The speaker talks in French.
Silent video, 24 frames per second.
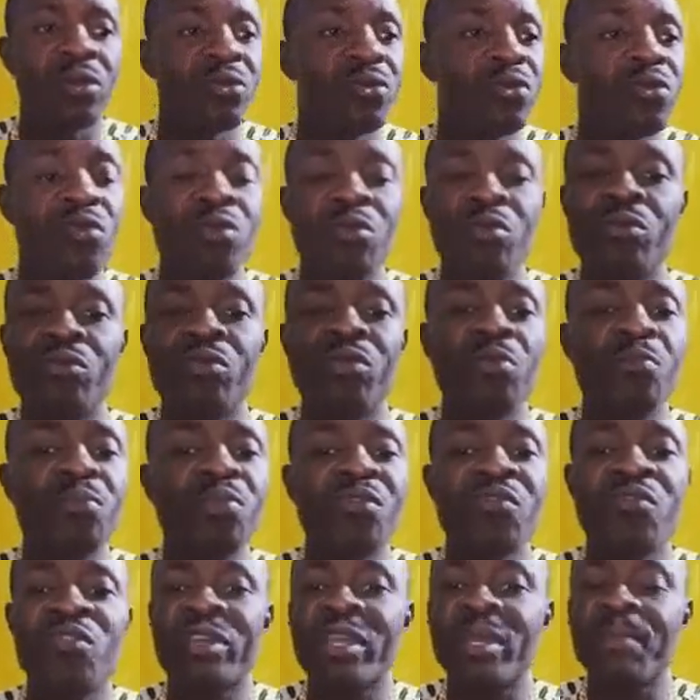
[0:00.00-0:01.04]
Ne, ne
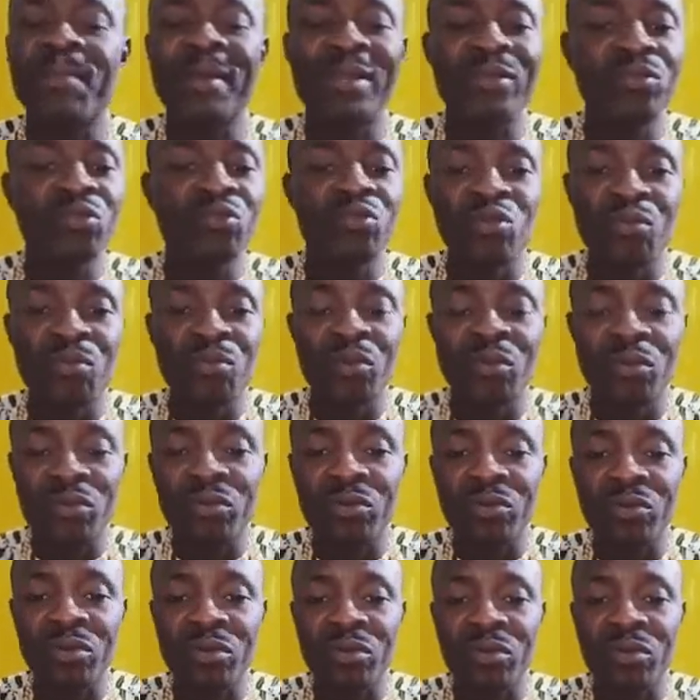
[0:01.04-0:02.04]
provoquez pas tout le monde.